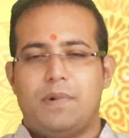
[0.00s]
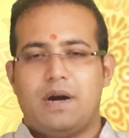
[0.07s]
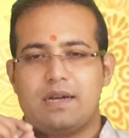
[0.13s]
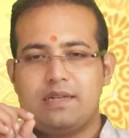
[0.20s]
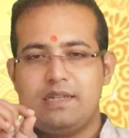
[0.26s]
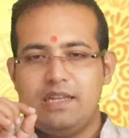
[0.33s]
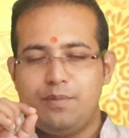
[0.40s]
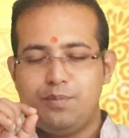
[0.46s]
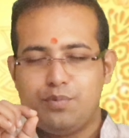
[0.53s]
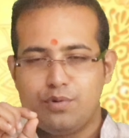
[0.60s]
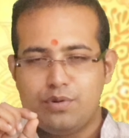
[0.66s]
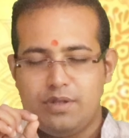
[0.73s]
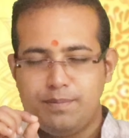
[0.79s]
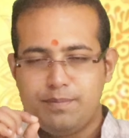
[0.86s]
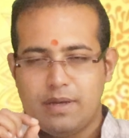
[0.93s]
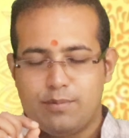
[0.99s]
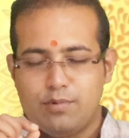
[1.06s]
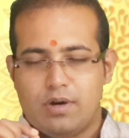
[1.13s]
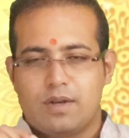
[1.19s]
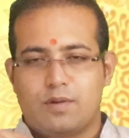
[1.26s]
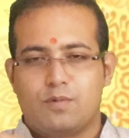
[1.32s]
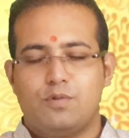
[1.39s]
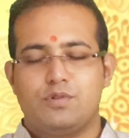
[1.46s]
মাটির প্রদীপ
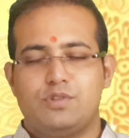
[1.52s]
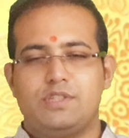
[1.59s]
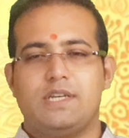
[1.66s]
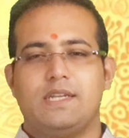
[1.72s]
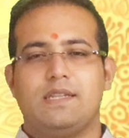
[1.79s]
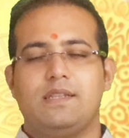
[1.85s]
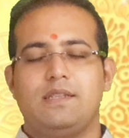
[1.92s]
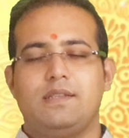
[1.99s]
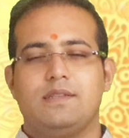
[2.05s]
ব্যবহার করছেন